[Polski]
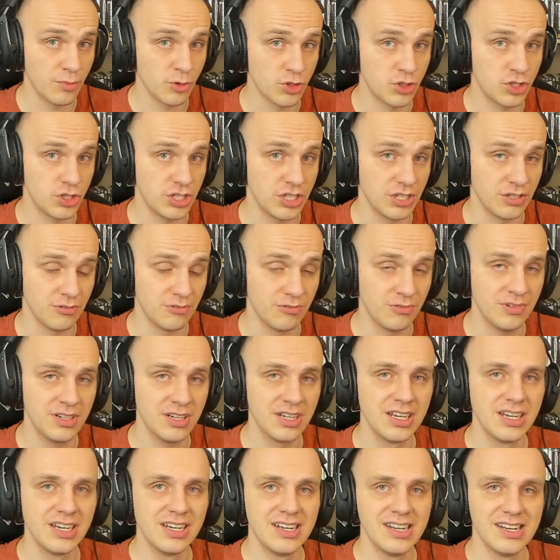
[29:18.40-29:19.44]
odcinku.
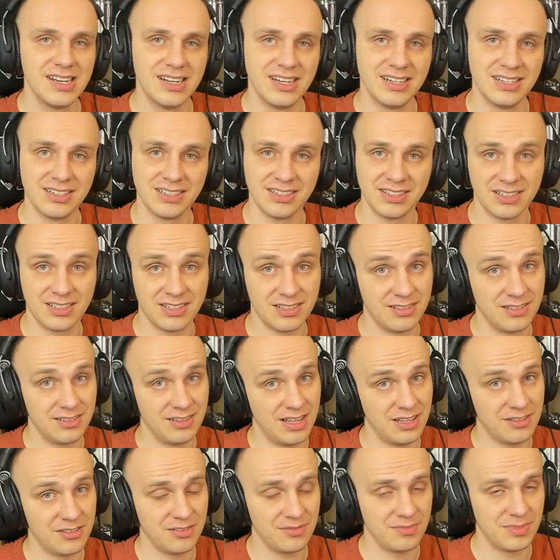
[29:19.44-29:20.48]
E,
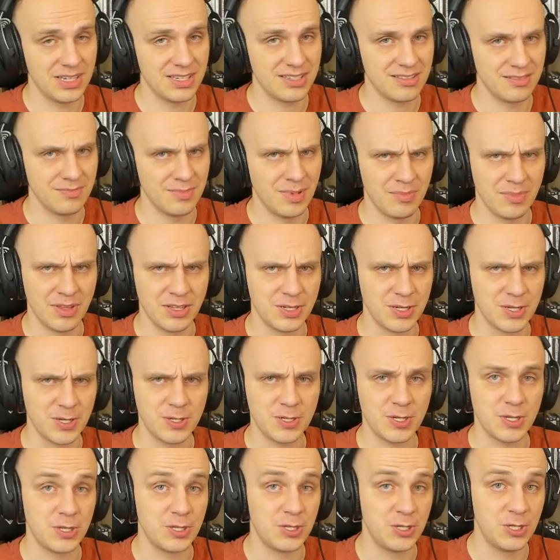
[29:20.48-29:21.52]
natomiast no, mam nadzieję,
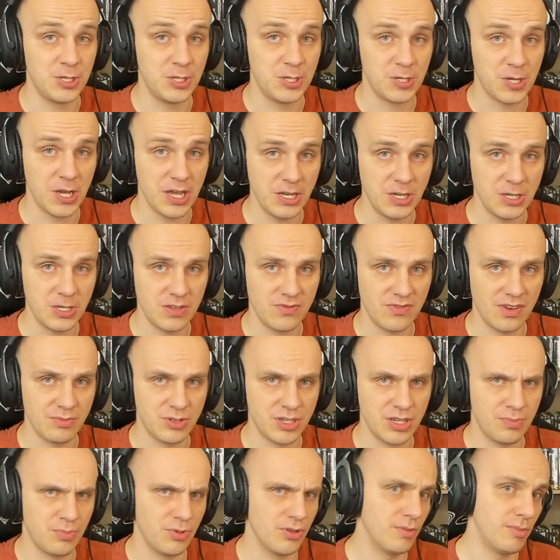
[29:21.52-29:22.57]
że dzisiejszy Wam
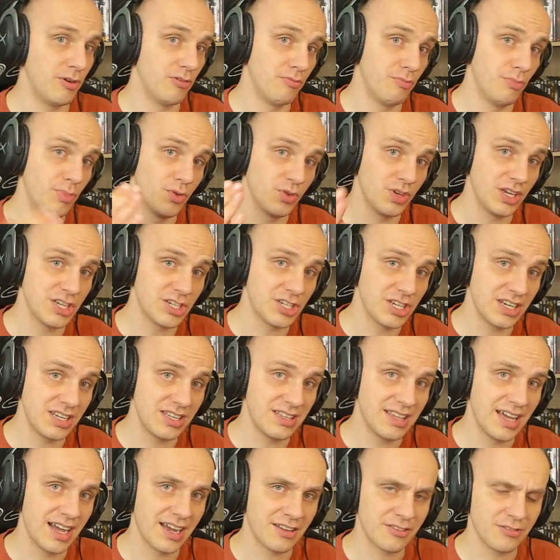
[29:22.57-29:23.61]
się podobał, bo jeżeli
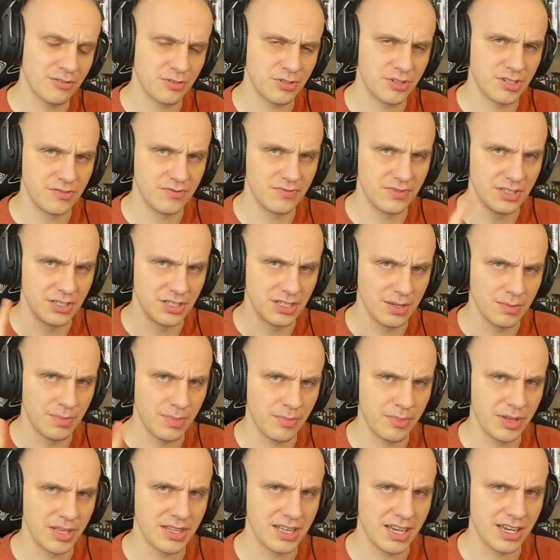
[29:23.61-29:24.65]
tak, to oczywiście
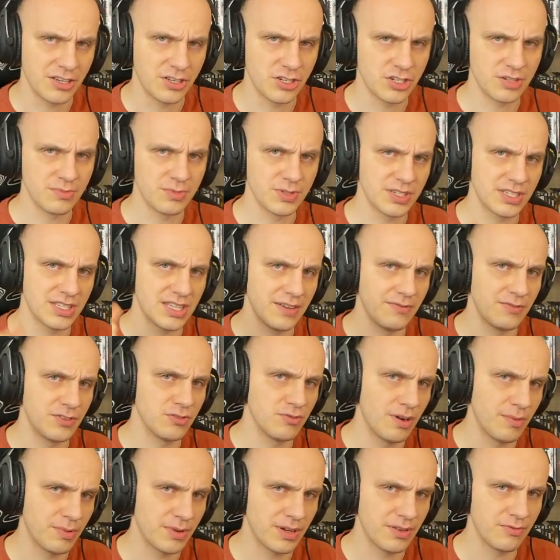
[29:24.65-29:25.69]
pamiętajcie, żeby zostawić
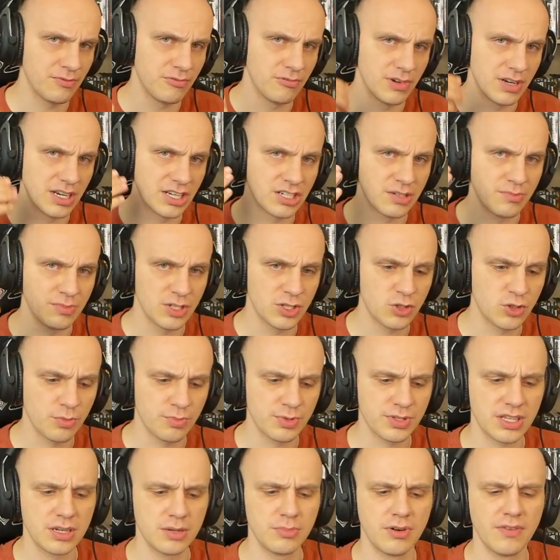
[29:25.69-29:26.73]
łapkę w górę, żeby
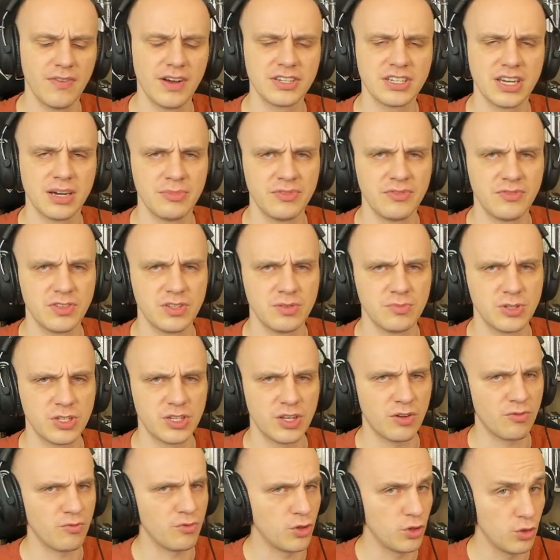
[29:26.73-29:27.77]
subskrybować, a my widzimy
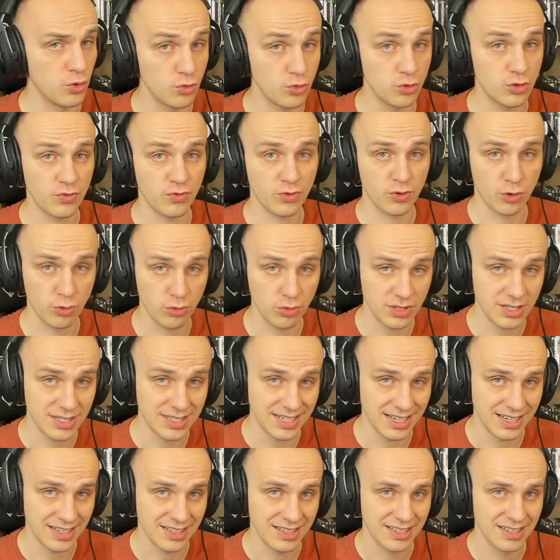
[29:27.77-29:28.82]
się już
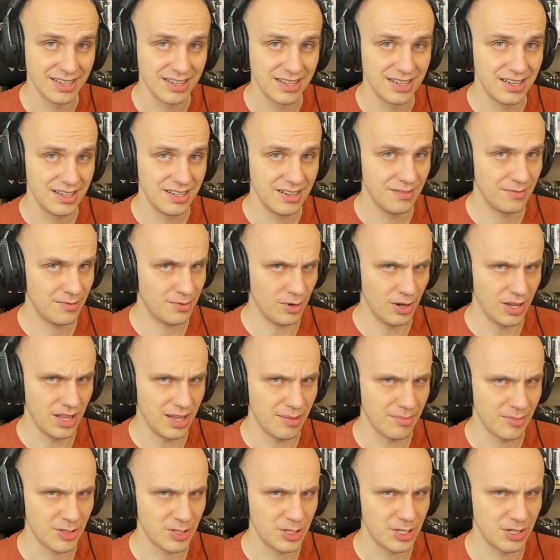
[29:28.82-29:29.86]
wkrótce w
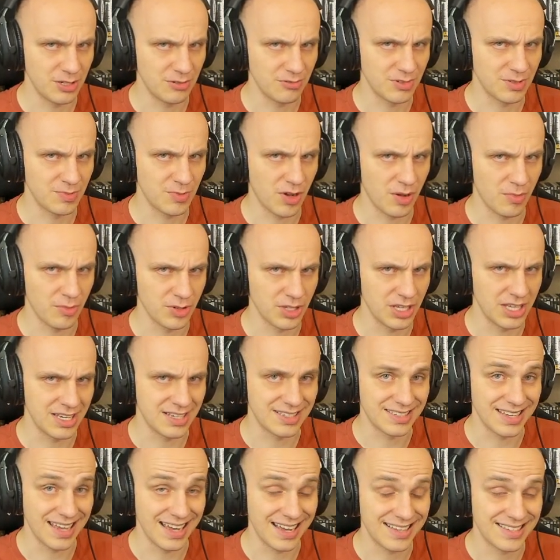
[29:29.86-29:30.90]
kolejnym odcinku z Pokémon
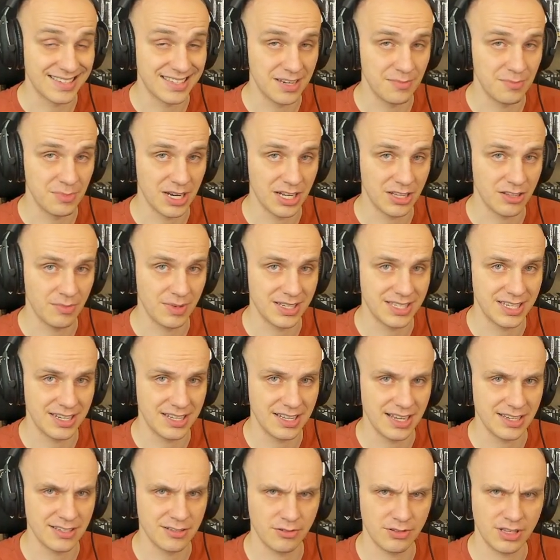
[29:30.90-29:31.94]
X Extreme Randomizer
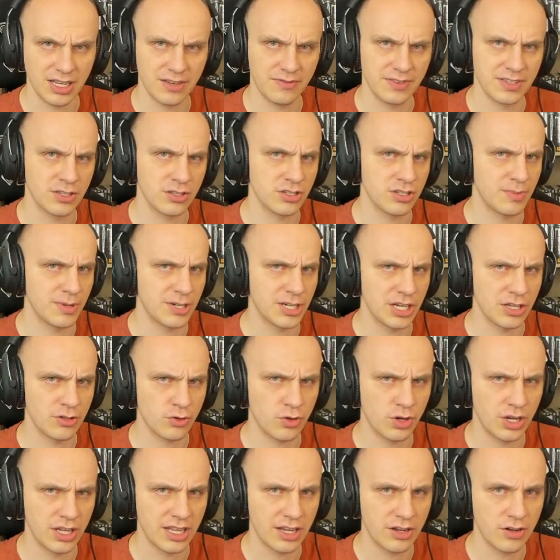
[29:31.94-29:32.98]
Nuzlocke. Tak więc do zobaczenia do
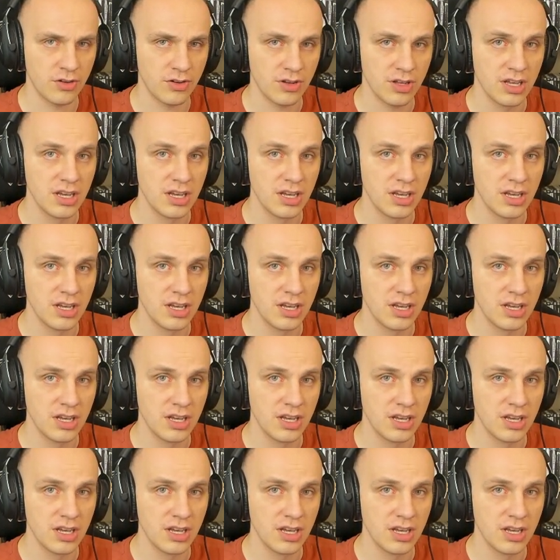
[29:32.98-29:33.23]
kolejnego.